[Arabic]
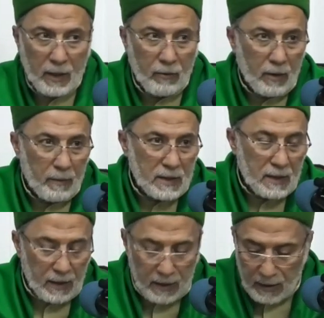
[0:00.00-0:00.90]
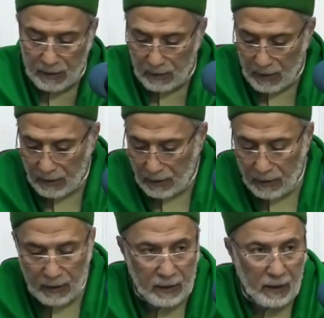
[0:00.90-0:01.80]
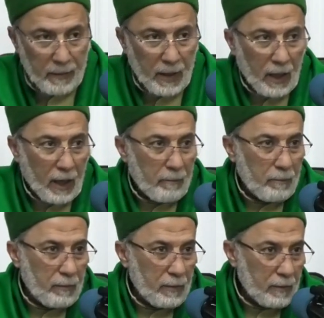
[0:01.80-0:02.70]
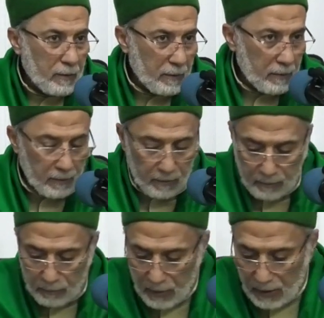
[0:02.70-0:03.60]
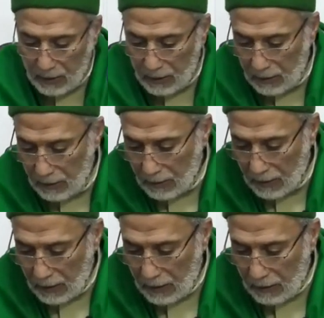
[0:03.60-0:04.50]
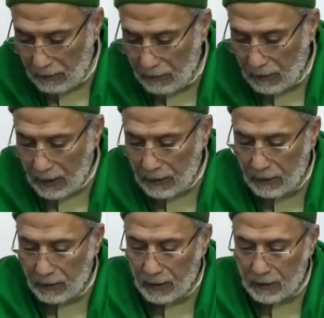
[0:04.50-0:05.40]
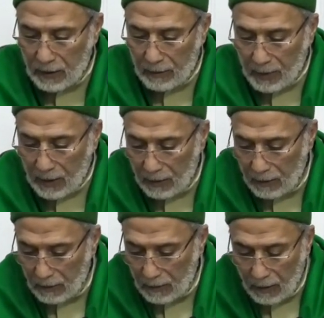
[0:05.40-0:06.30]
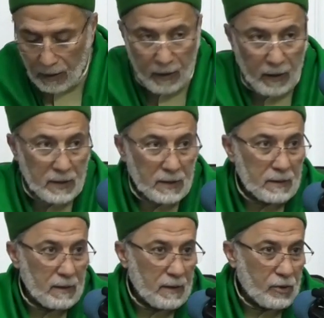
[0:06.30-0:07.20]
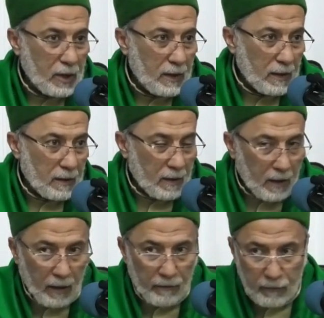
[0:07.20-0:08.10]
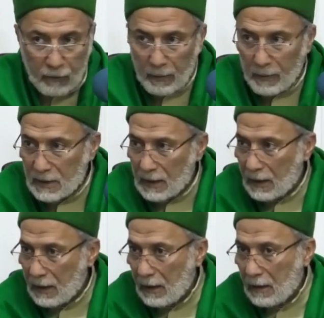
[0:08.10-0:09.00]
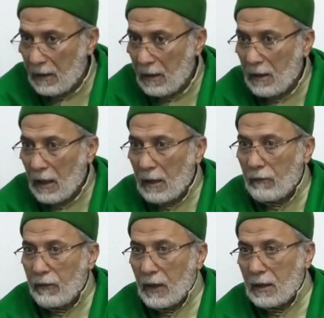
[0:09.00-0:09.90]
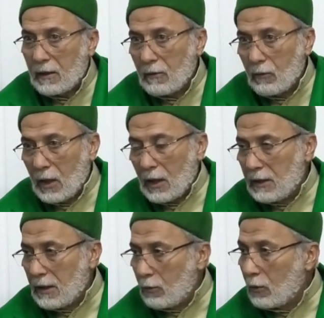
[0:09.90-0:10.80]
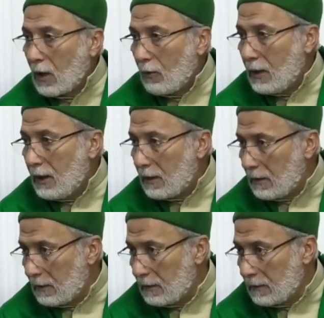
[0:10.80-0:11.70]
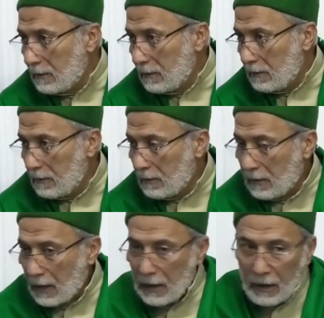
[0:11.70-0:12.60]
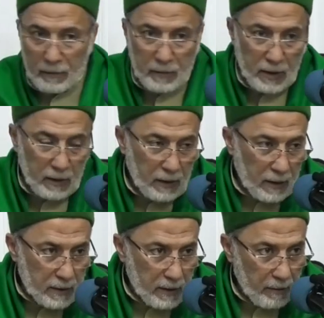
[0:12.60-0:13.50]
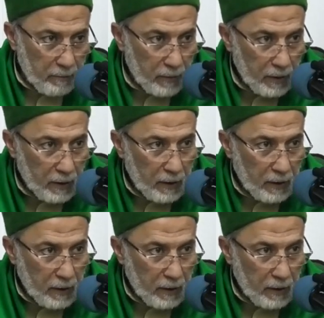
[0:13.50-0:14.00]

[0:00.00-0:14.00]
والمساكين لأن اليتامى أعم من إيه يعني اليتامى أخص لشدة الضعف والمساكين الفقر وقد يكون قوياً لكن اليتيم